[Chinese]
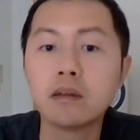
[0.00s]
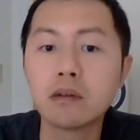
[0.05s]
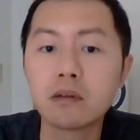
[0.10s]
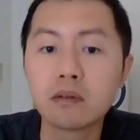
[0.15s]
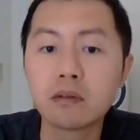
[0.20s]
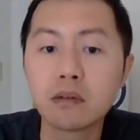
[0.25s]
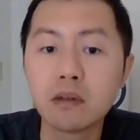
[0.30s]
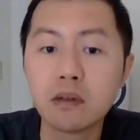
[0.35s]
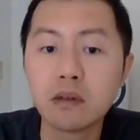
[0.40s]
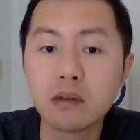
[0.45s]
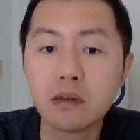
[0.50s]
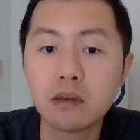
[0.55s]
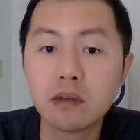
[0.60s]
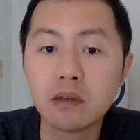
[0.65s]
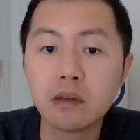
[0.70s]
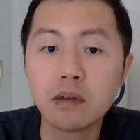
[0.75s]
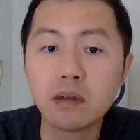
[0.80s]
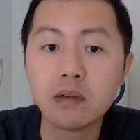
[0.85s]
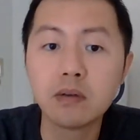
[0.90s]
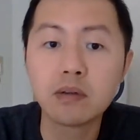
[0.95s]
就
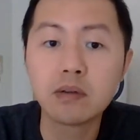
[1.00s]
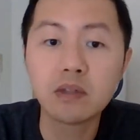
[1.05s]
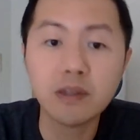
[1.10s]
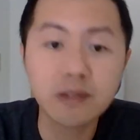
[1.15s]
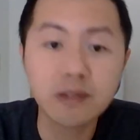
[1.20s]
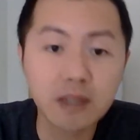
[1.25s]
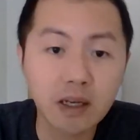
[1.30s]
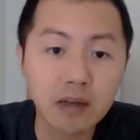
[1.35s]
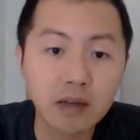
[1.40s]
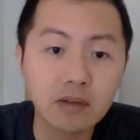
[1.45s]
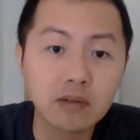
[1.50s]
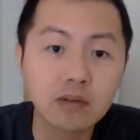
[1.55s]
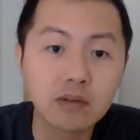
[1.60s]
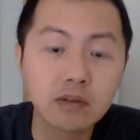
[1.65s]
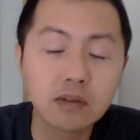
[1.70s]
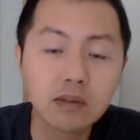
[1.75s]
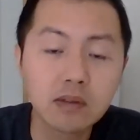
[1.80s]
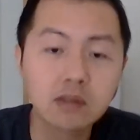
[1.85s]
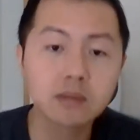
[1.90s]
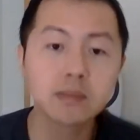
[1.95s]
是又地产公
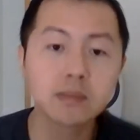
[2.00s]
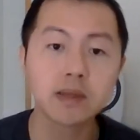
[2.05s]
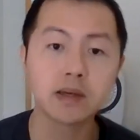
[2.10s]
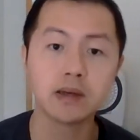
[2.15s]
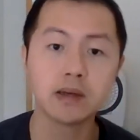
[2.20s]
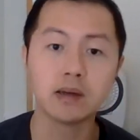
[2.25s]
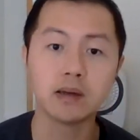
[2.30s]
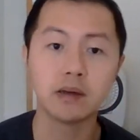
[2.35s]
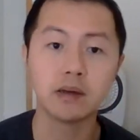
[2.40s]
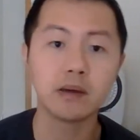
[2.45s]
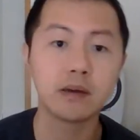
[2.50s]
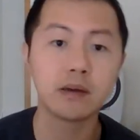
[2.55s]
司们，